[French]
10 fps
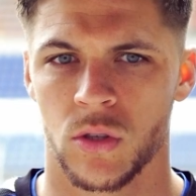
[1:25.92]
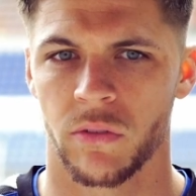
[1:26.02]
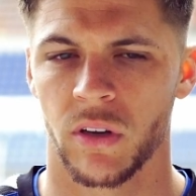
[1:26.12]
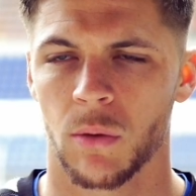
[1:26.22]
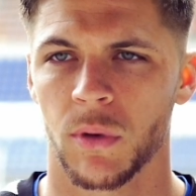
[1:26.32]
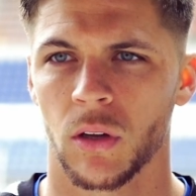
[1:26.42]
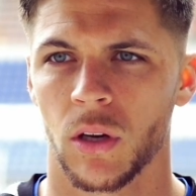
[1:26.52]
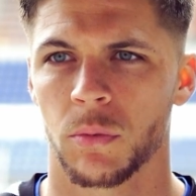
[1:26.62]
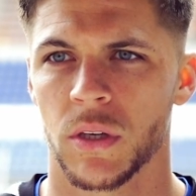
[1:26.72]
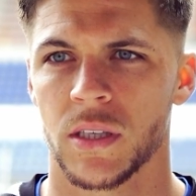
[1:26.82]
savais qu'en mettant
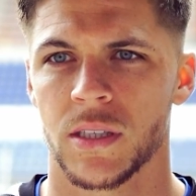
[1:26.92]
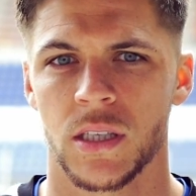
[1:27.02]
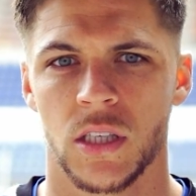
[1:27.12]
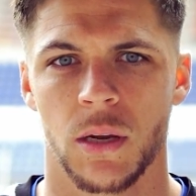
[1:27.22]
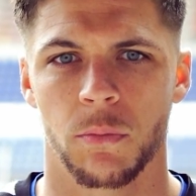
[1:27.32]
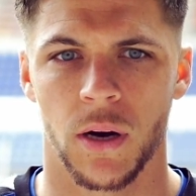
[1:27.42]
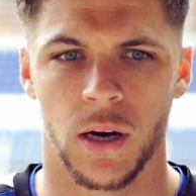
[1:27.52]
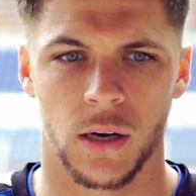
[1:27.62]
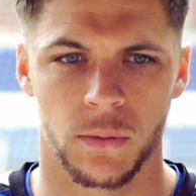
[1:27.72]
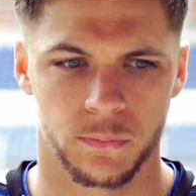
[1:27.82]
les pieds ici j'allais
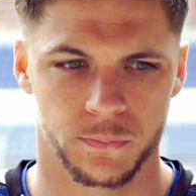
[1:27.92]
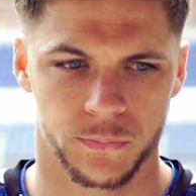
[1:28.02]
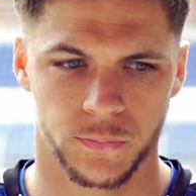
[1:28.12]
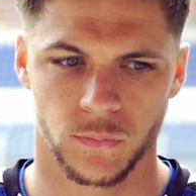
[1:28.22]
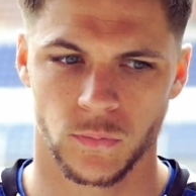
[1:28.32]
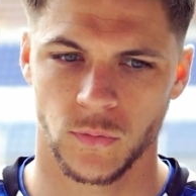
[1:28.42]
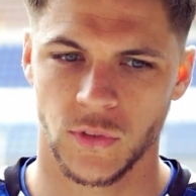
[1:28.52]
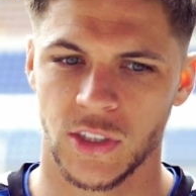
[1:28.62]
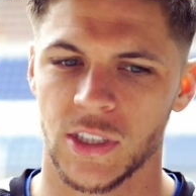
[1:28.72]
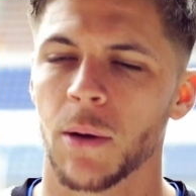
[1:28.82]
pas
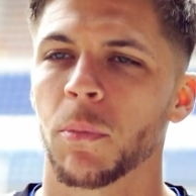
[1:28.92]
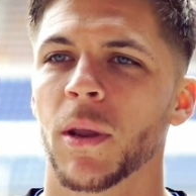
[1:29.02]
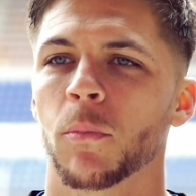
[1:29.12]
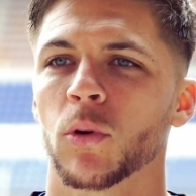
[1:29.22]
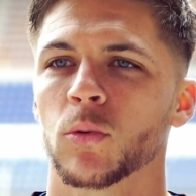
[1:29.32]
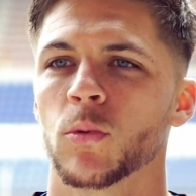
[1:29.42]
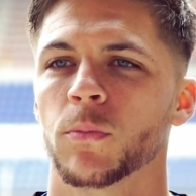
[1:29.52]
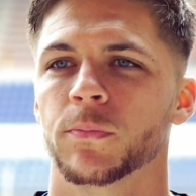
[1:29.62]
j'allais pas n'importe où.